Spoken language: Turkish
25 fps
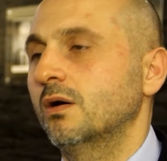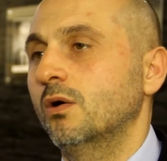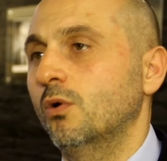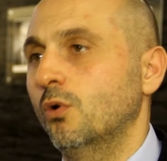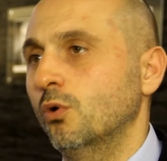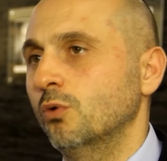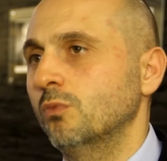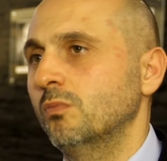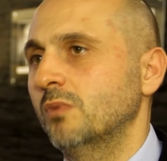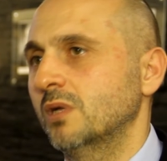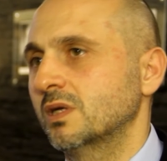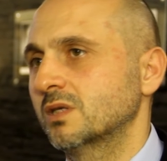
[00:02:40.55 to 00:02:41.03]

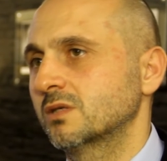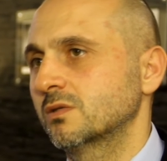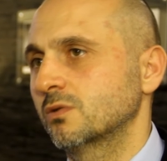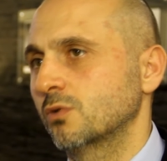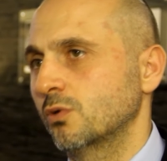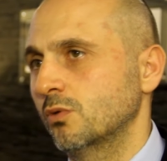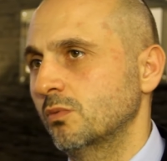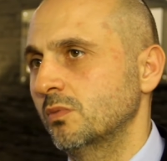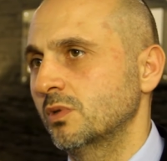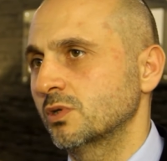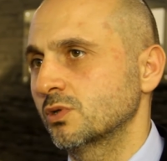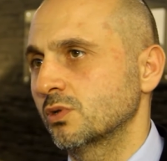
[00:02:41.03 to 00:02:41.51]
olmazsa
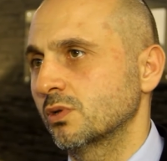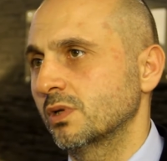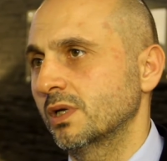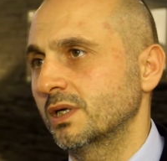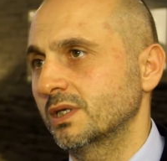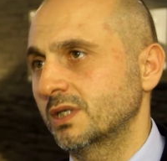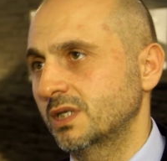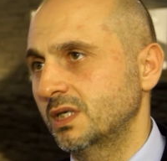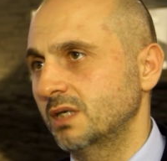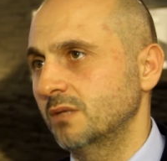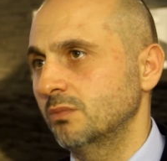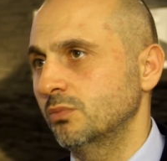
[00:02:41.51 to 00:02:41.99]
olmaz olan
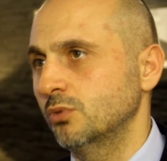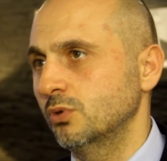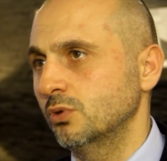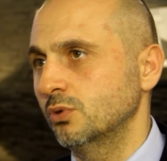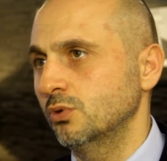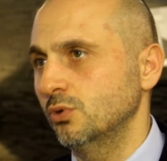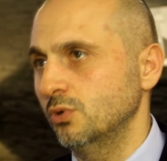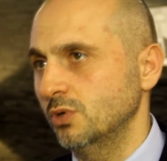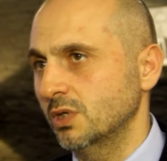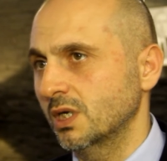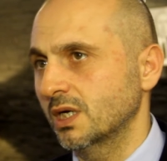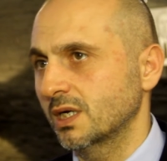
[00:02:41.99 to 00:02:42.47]
ki bu
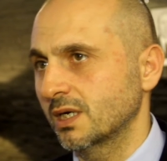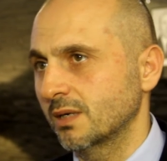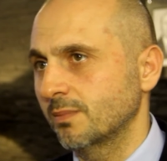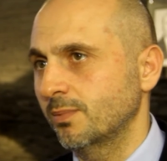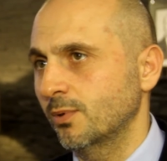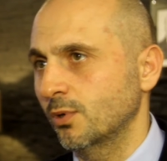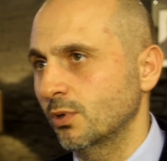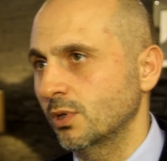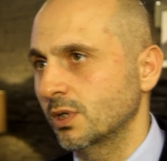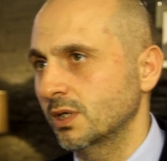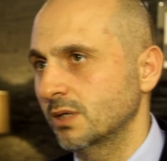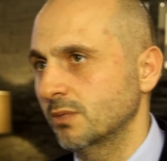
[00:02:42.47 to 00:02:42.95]
dünya
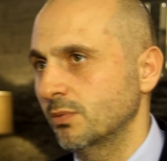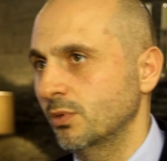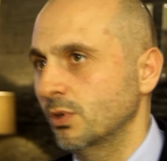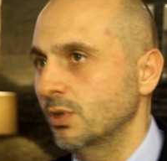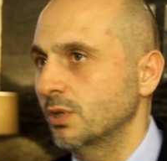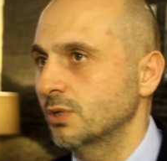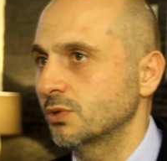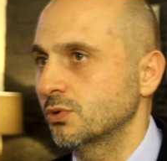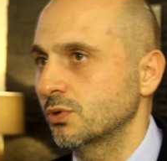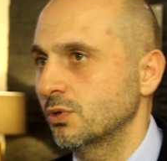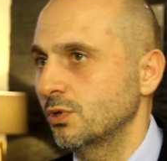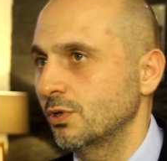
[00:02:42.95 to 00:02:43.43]
raporları
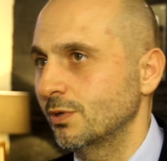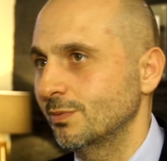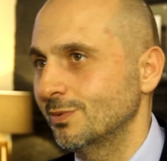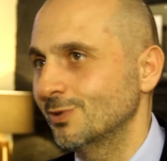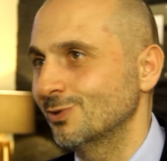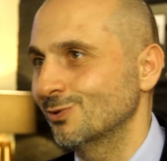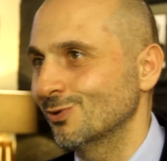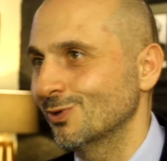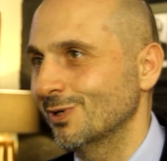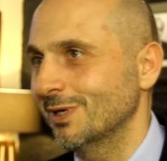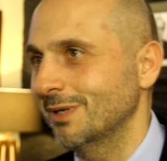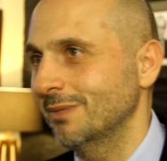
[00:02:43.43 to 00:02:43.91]
böyle söylüyor biz
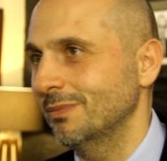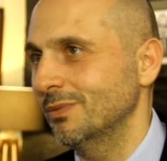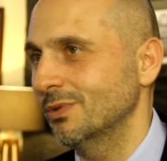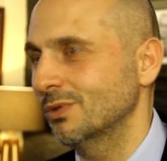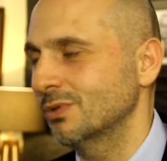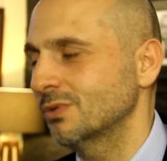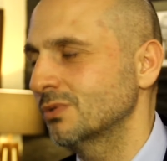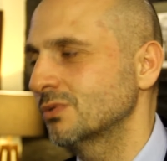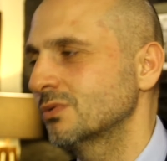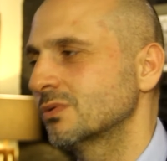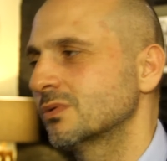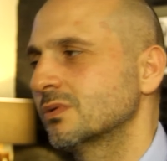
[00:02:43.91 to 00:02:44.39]

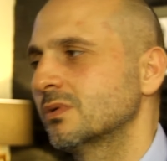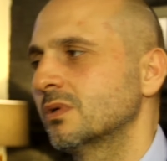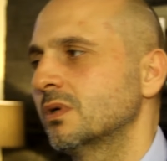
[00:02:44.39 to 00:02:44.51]
söylemiyoruz.